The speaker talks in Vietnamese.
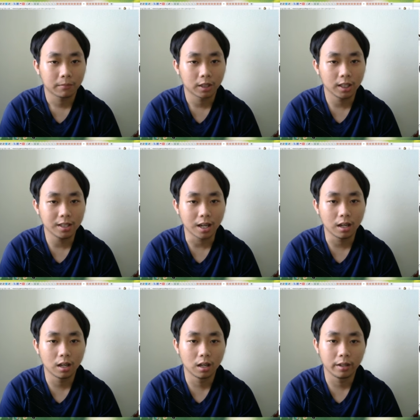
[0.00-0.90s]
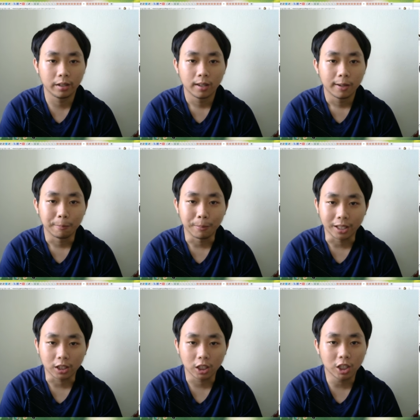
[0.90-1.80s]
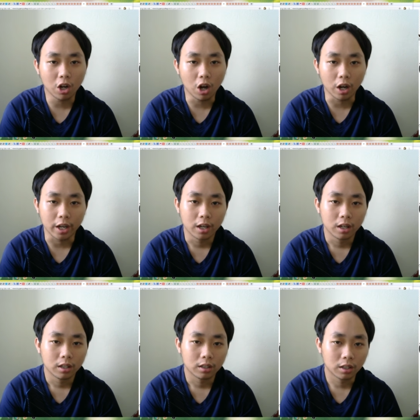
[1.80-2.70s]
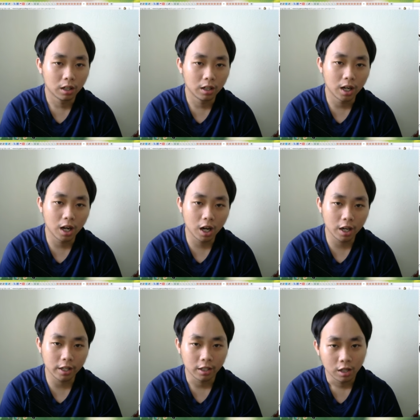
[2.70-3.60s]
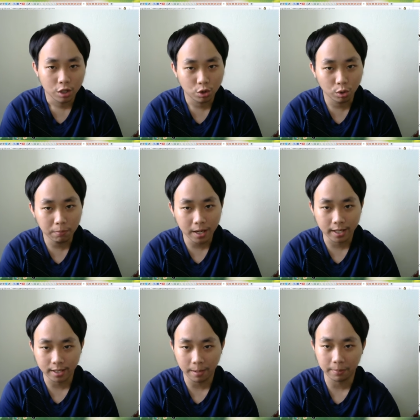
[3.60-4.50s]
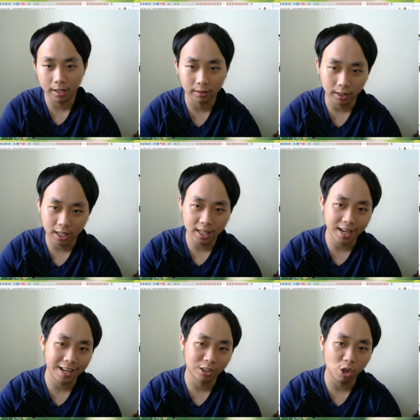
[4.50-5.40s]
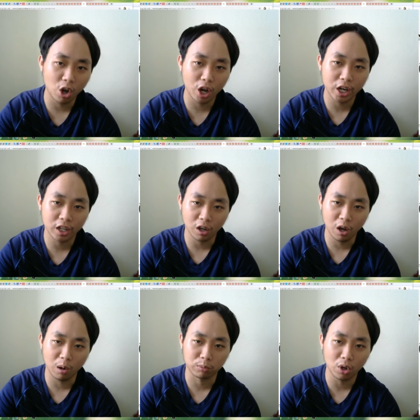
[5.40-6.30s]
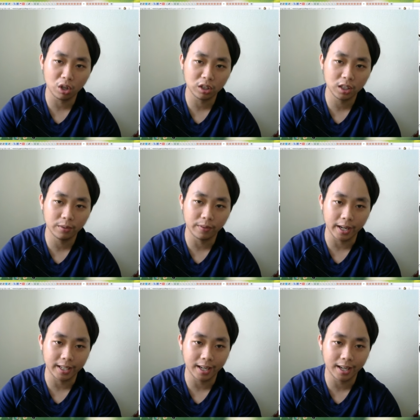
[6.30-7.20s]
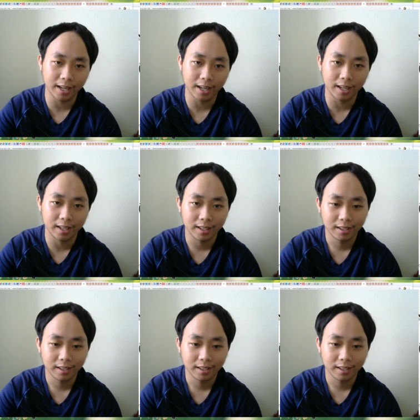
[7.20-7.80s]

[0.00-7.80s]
Tí trả lời Mẹ tớ gọi Trời ơi, xuống mà xem thằng tí nhà tôi Nó học dốt như vậy nè